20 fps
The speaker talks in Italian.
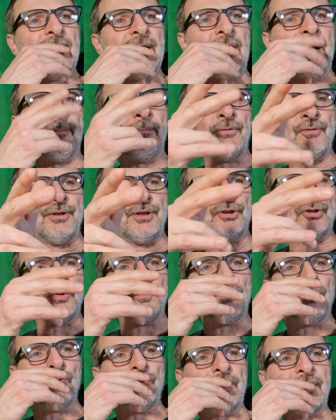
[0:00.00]

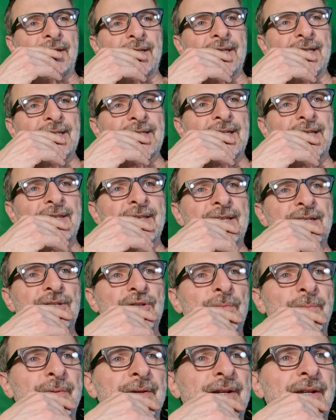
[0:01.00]
ammonito pure Chiesa
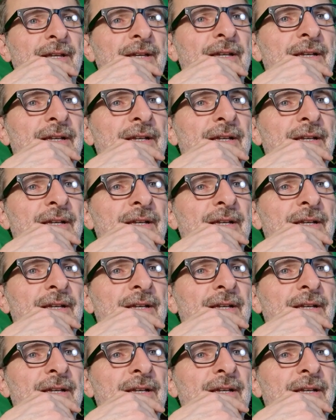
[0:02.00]
adesso per,